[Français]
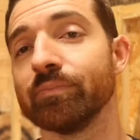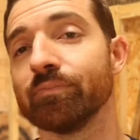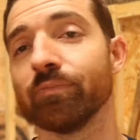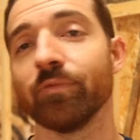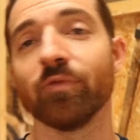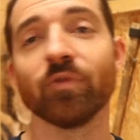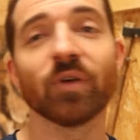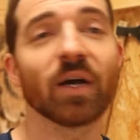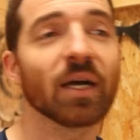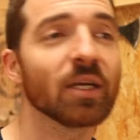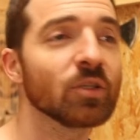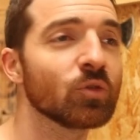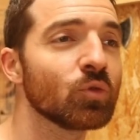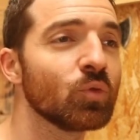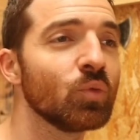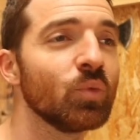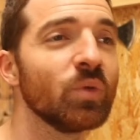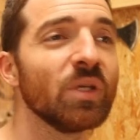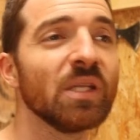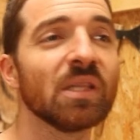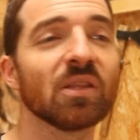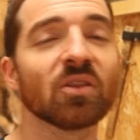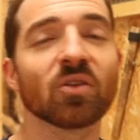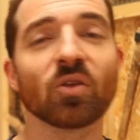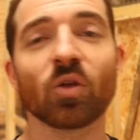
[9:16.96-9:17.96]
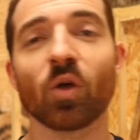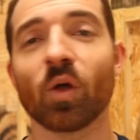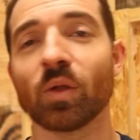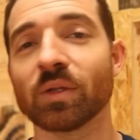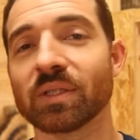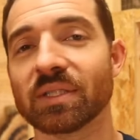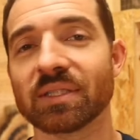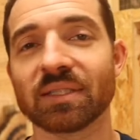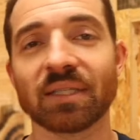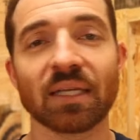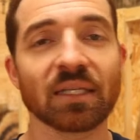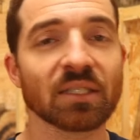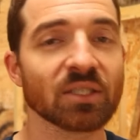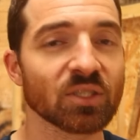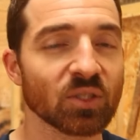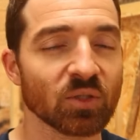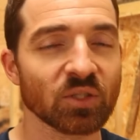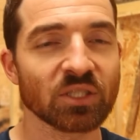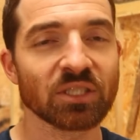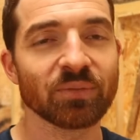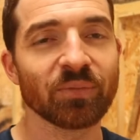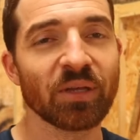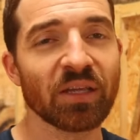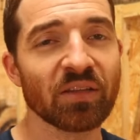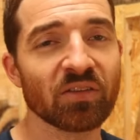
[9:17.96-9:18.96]
28-35
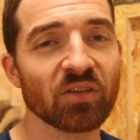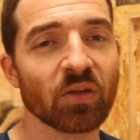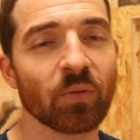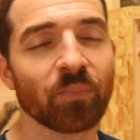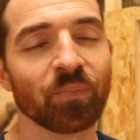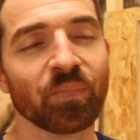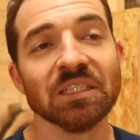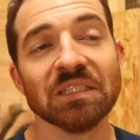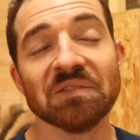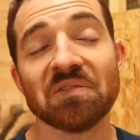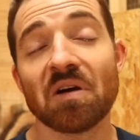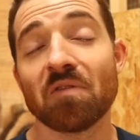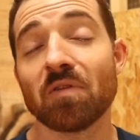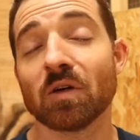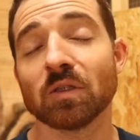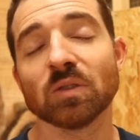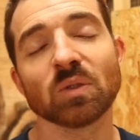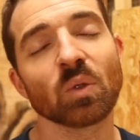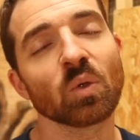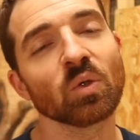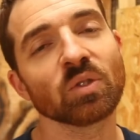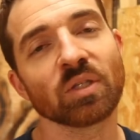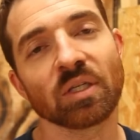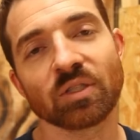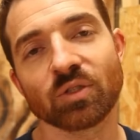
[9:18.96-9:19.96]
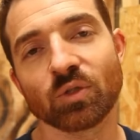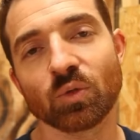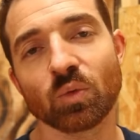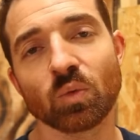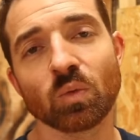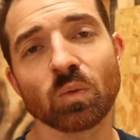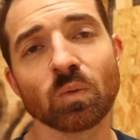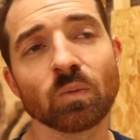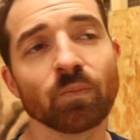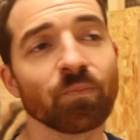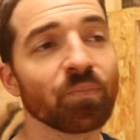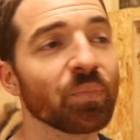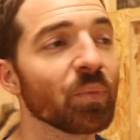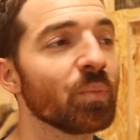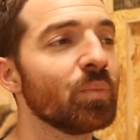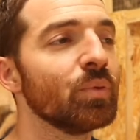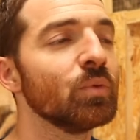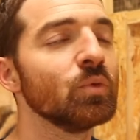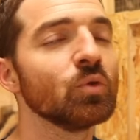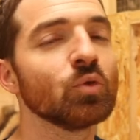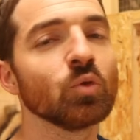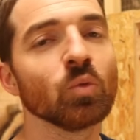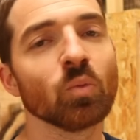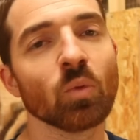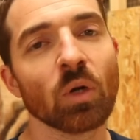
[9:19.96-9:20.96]
cm, il va avoir une rotation
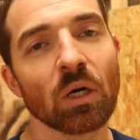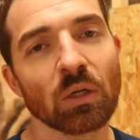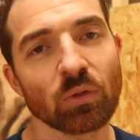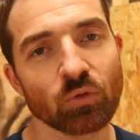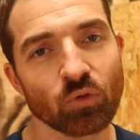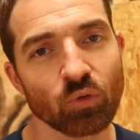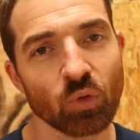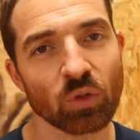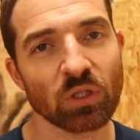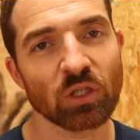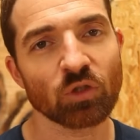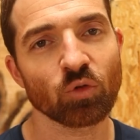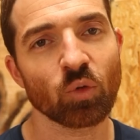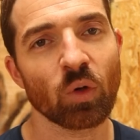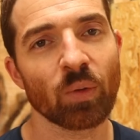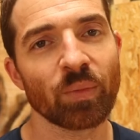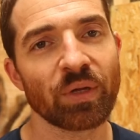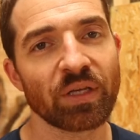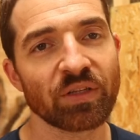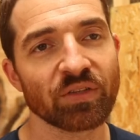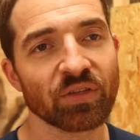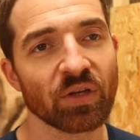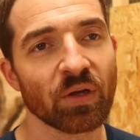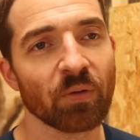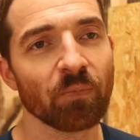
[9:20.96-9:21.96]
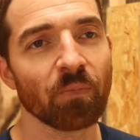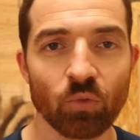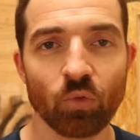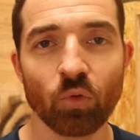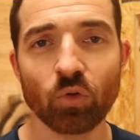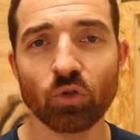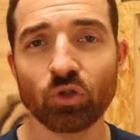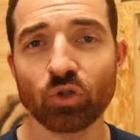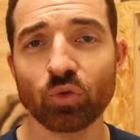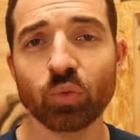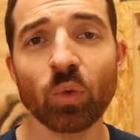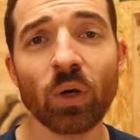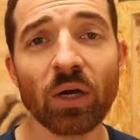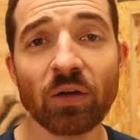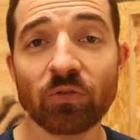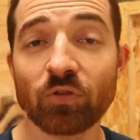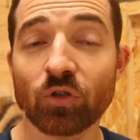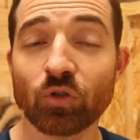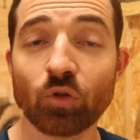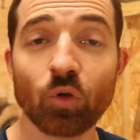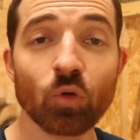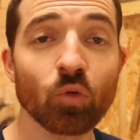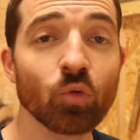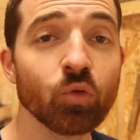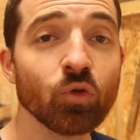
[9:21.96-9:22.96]
plus ou moins autour des 3 mètres. Donc soit
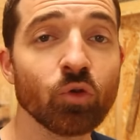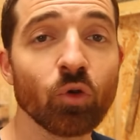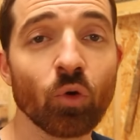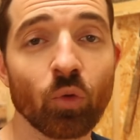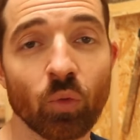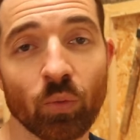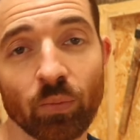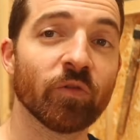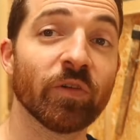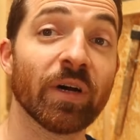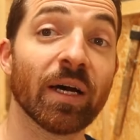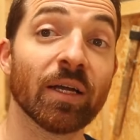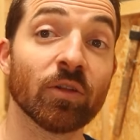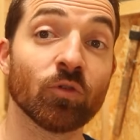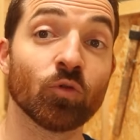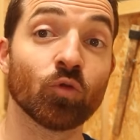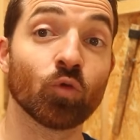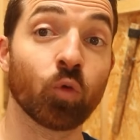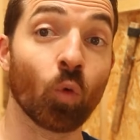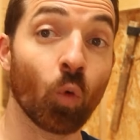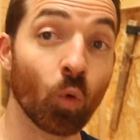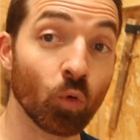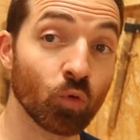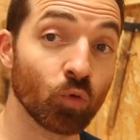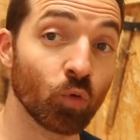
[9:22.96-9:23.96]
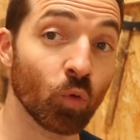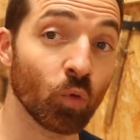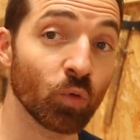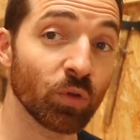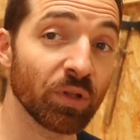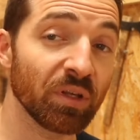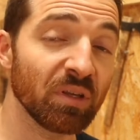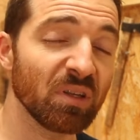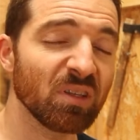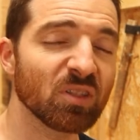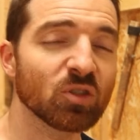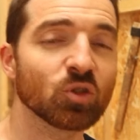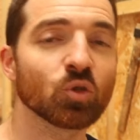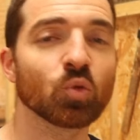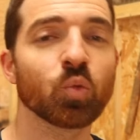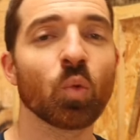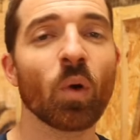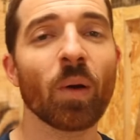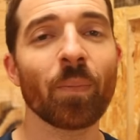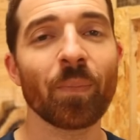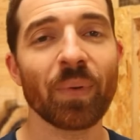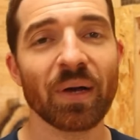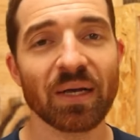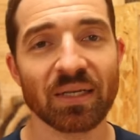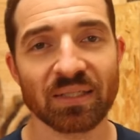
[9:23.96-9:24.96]
votre couteau va trop tourner,
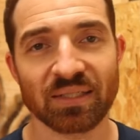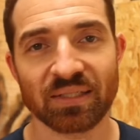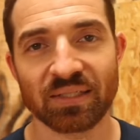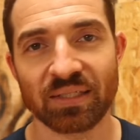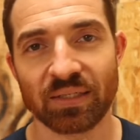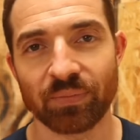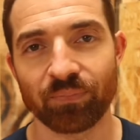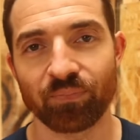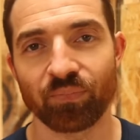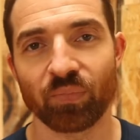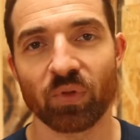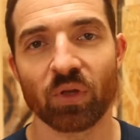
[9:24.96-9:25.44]
soit pas assez.